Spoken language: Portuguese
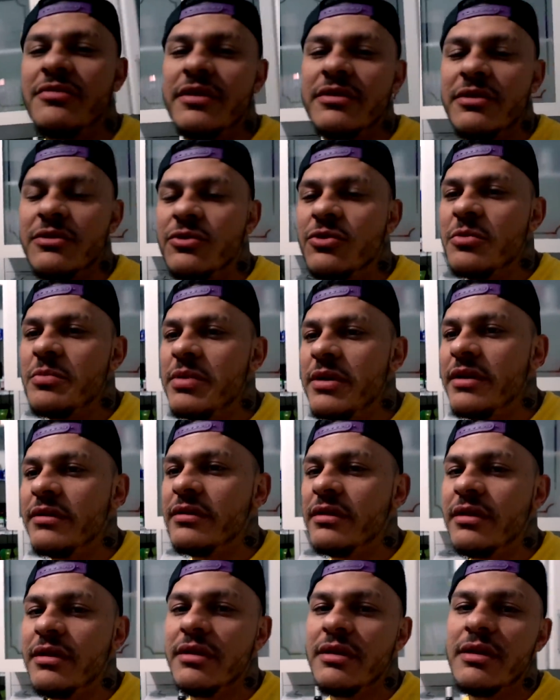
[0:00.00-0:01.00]
fazer
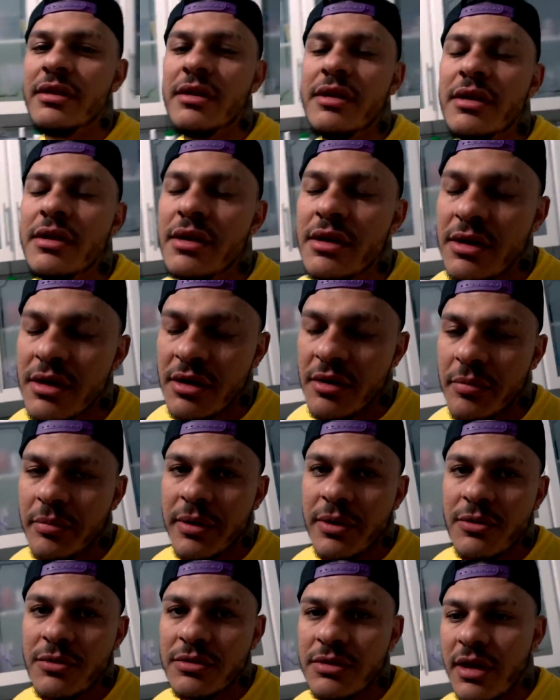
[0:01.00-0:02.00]
surpresa aí.
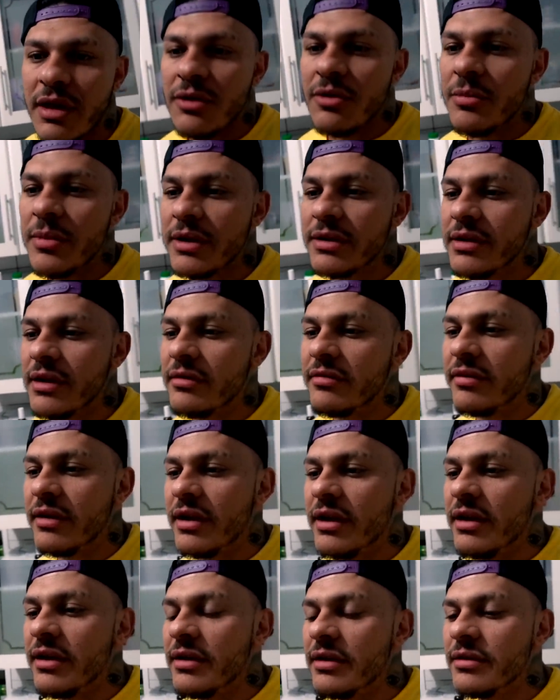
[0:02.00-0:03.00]
Perguntar como é que tá a
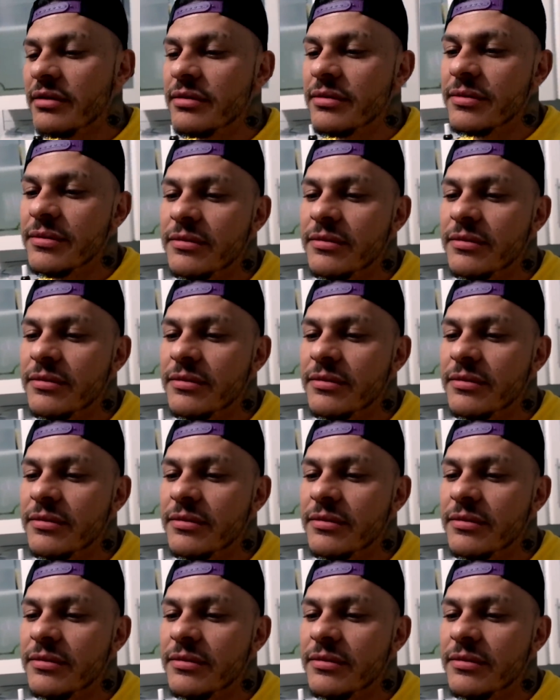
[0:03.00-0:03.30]
véia.